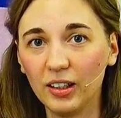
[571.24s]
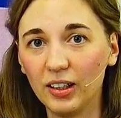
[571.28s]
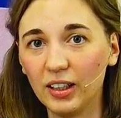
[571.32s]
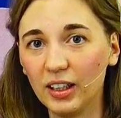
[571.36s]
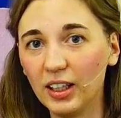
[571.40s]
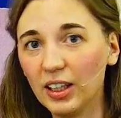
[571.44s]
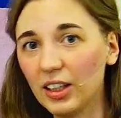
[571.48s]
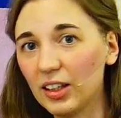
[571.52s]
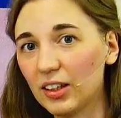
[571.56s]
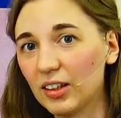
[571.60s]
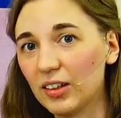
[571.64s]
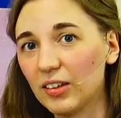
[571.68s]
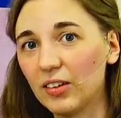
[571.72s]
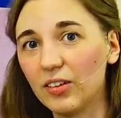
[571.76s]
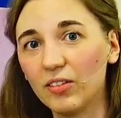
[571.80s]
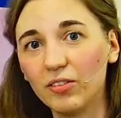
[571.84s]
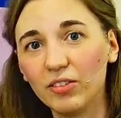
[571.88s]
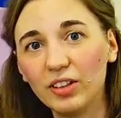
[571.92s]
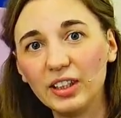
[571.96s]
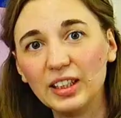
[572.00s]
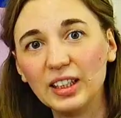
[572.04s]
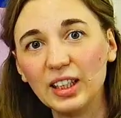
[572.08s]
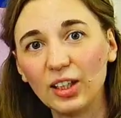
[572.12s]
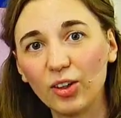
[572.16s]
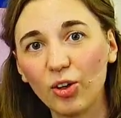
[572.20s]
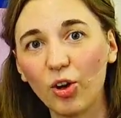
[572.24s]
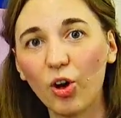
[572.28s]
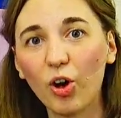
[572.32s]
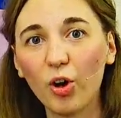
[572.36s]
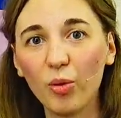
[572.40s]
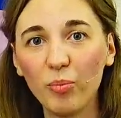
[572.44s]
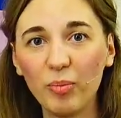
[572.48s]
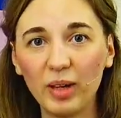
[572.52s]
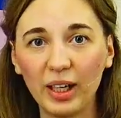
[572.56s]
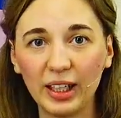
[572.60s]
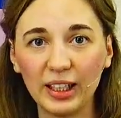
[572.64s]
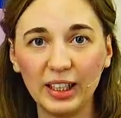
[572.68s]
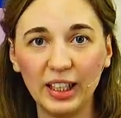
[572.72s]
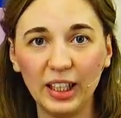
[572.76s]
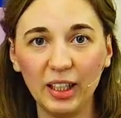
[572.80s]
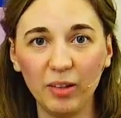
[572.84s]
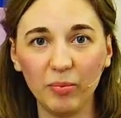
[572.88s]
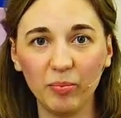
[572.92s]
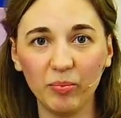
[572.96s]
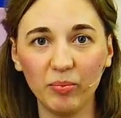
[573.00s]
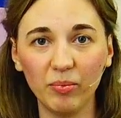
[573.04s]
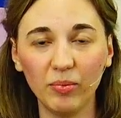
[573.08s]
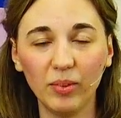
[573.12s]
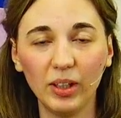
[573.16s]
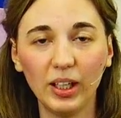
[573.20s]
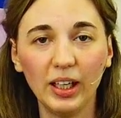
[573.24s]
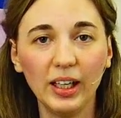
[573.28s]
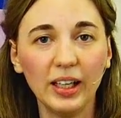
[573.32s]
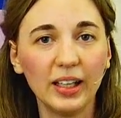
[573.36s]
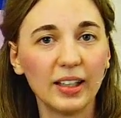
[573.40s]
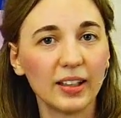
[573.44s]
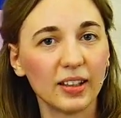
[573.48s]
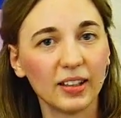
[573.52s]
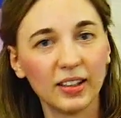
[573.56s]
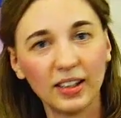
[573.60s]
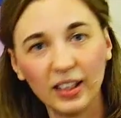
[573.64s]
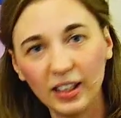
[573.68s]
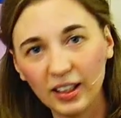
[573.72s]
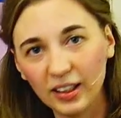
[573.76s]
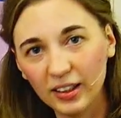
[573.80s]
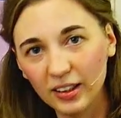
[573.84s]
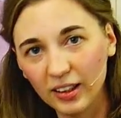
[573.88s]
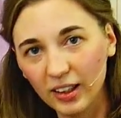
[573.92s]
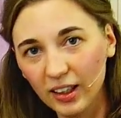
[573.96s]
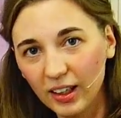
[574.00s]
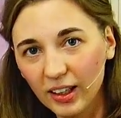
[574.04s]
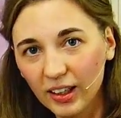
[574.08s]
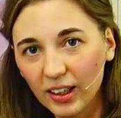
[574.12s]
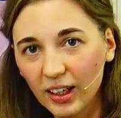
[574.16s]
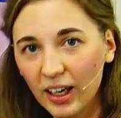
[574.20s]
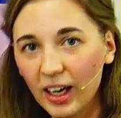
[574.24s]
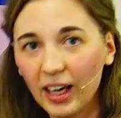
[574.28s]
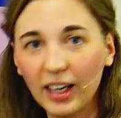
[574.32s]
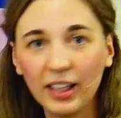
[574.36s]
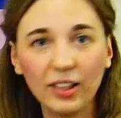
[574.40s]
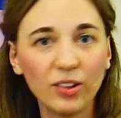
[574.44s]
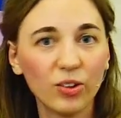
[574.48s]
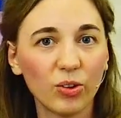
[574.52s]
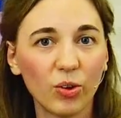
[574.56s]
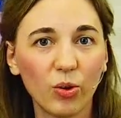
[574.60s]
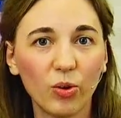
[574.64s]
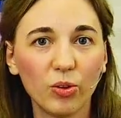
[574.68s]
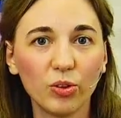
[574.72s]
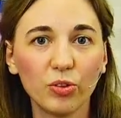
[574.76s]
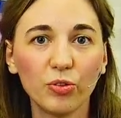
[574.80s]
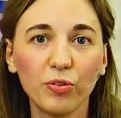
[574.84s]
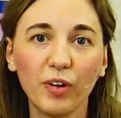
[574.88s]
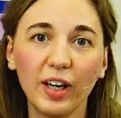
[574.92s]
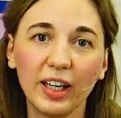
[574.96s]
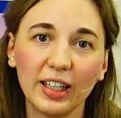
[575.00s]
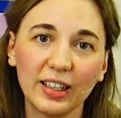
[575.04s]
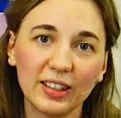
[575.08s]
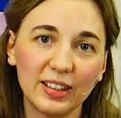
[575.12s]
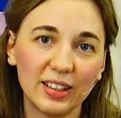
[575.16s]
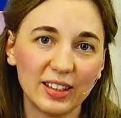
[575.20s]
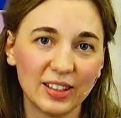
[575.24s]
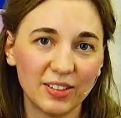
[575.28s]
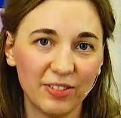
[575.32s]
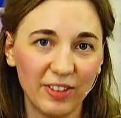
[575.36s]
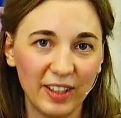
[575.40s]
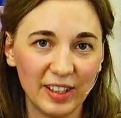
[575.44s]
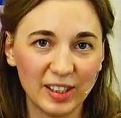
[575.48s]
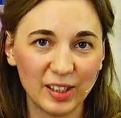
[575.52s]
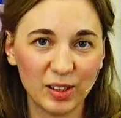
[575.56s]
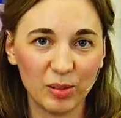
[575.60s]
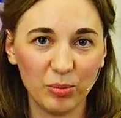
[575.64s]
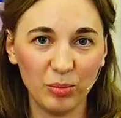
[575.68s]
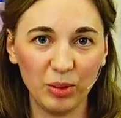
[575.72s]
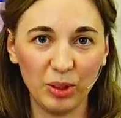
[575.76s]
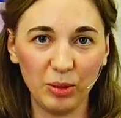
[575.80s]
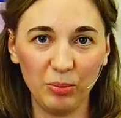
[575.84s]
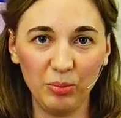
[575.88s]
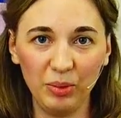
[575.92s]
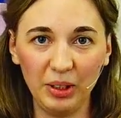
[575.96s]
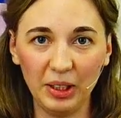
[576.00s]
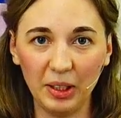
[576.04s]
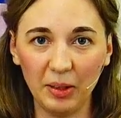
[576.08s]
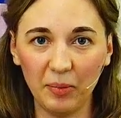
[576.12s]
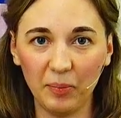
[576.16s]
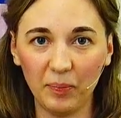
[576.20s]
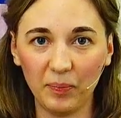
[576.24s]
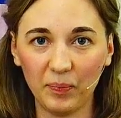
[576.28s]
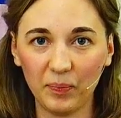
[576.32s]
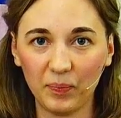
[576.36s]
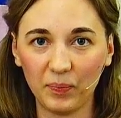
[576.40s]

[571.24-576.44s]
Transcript: Ich will dir noch mehr geben. Gehe rein und feiere das Fest mit mir.